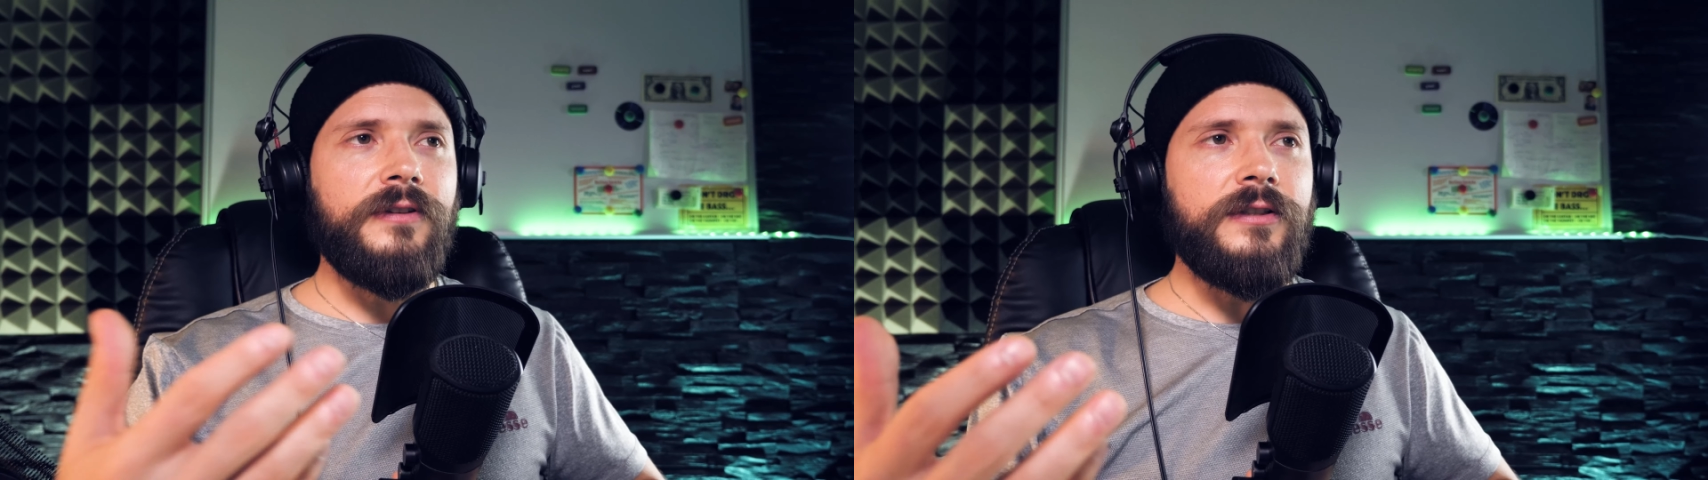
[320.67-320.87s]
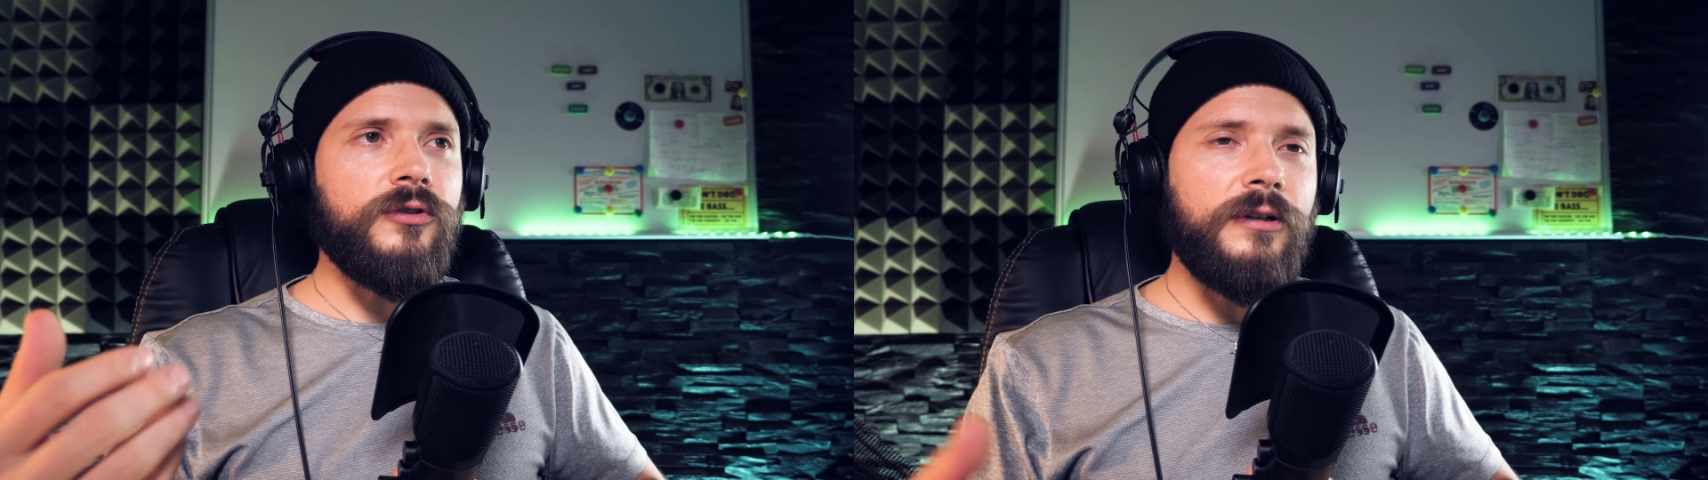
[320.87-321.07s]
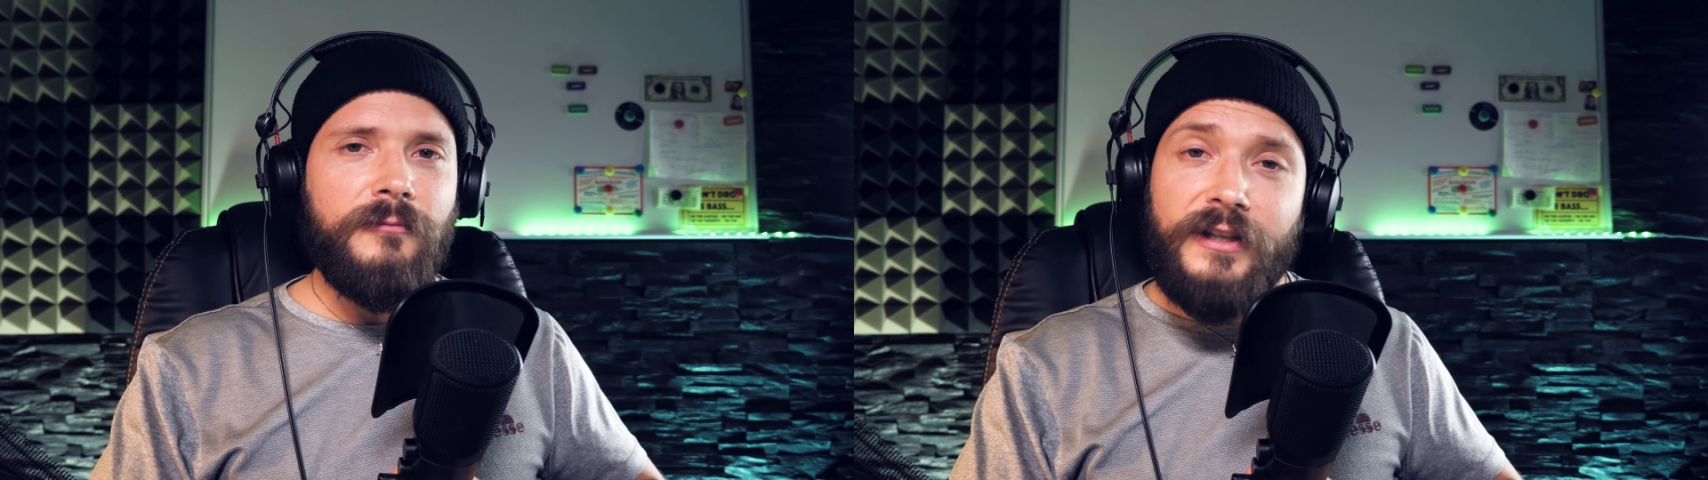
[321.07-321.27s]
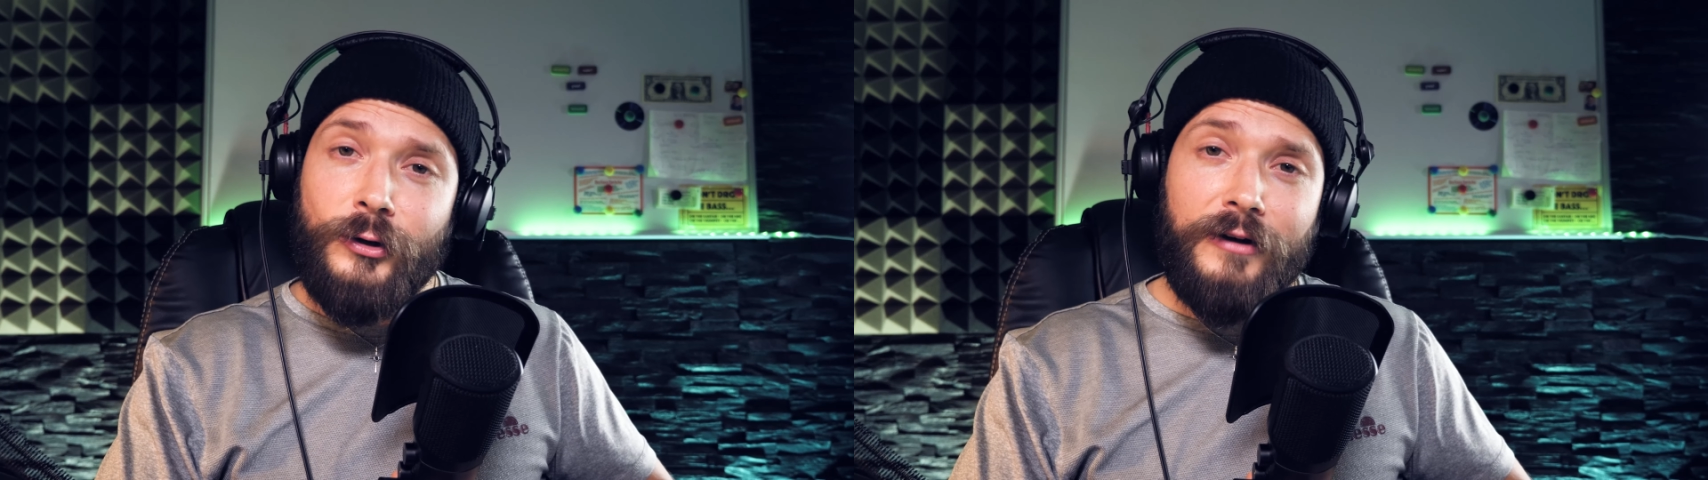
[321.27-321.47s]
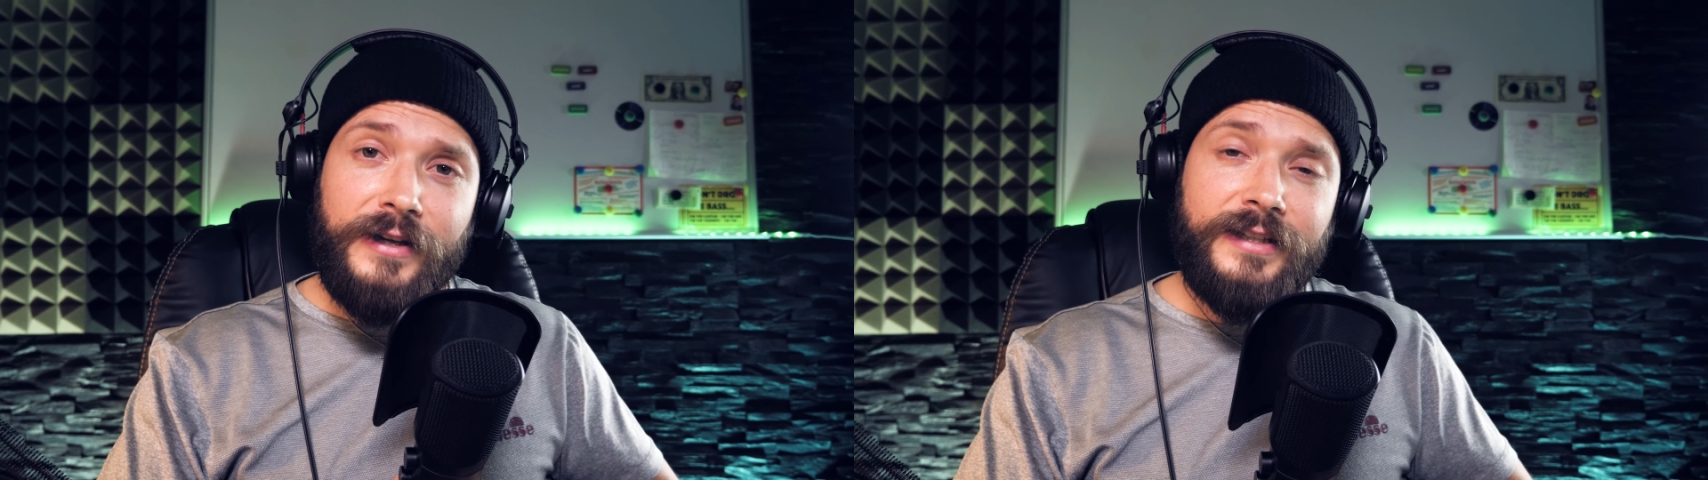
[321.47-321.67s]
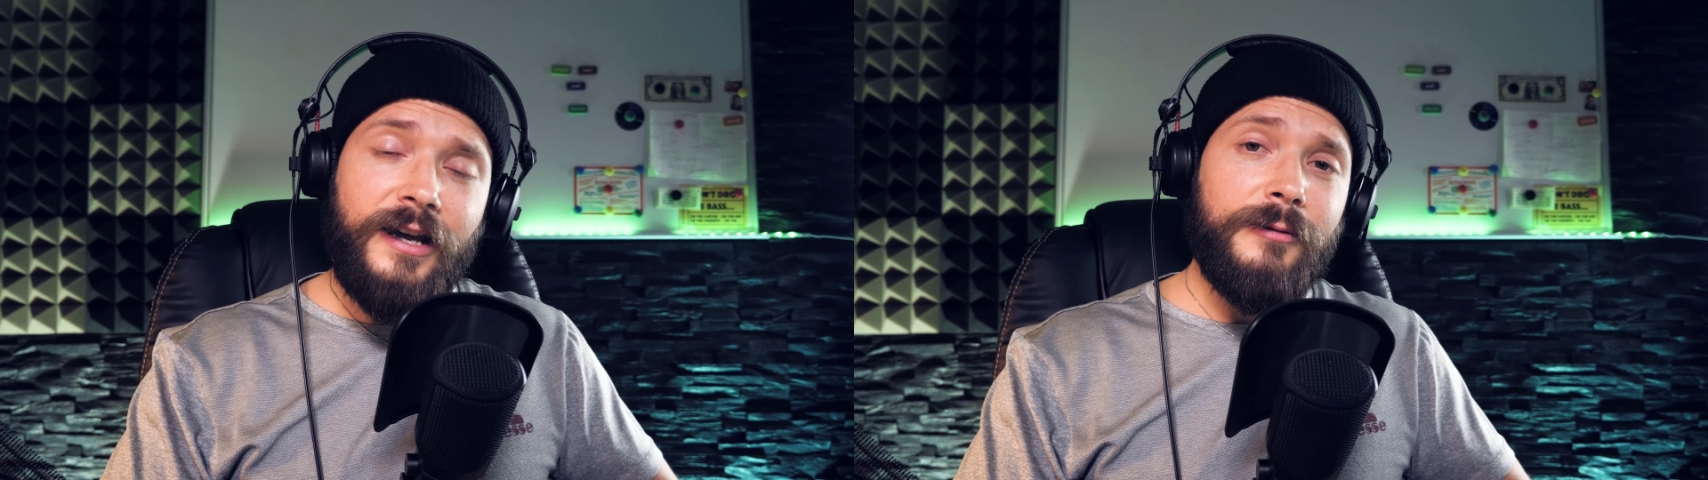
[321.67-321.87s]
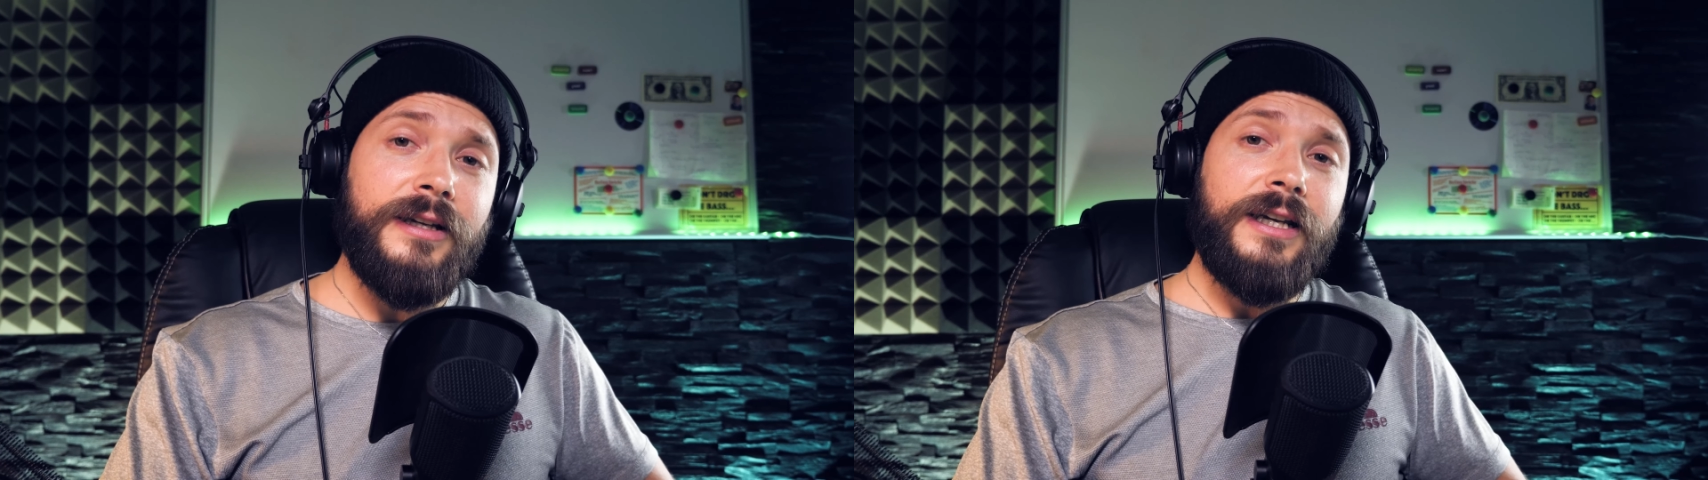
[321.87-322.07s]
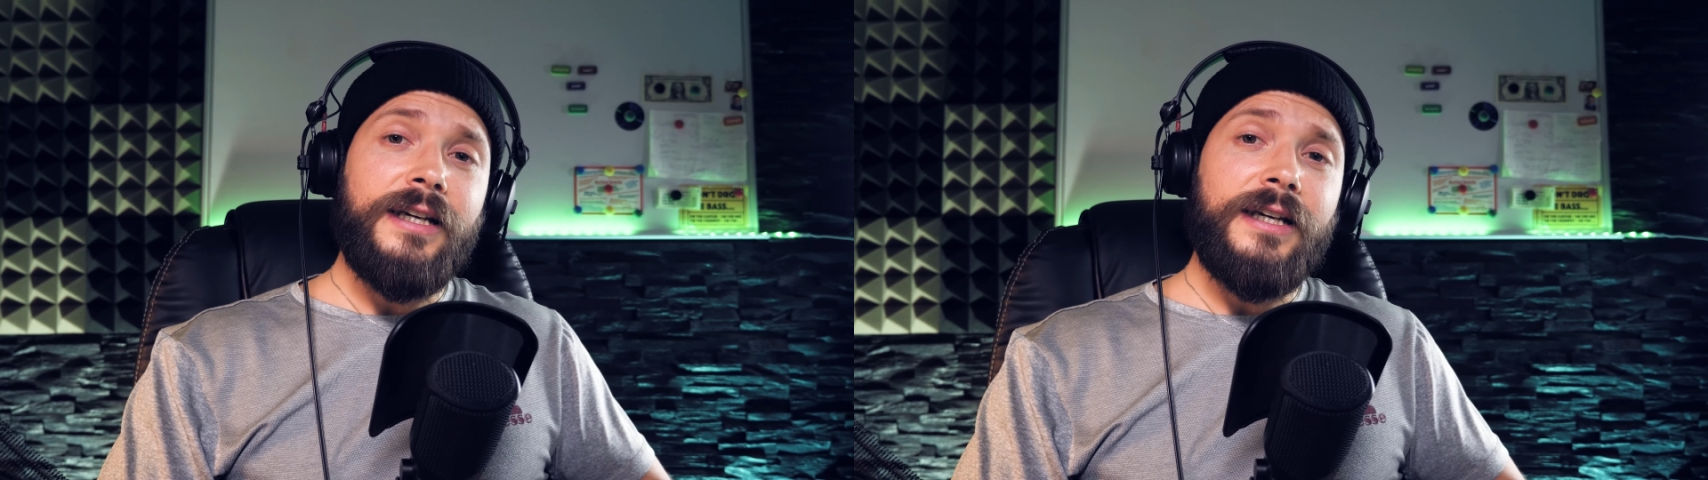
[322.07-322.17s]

wie ich schon im Video erwähnt habe,